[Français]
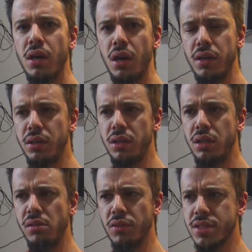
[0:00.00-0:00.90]
Et
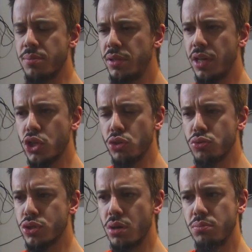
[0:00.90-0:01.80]
il va s'appeler quelque
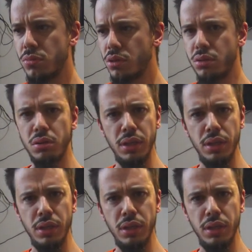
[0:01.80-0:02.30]
chose comme euh,